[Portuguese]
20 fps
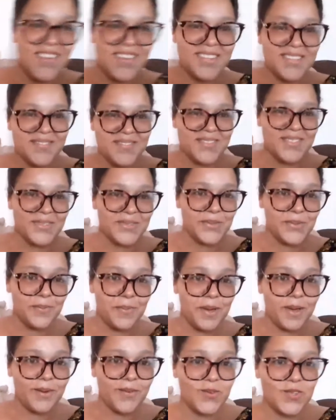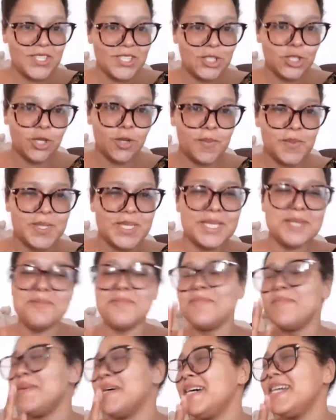Mas, meus, tudo bem com vocês? Está
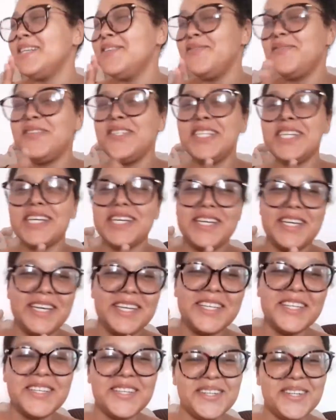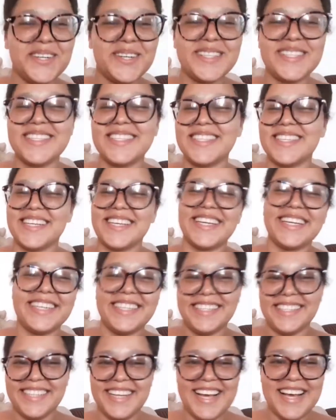começando mais um vídeo aqui no nosso
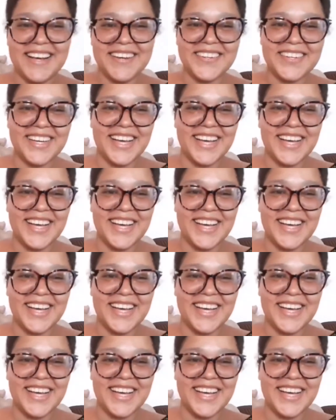canal.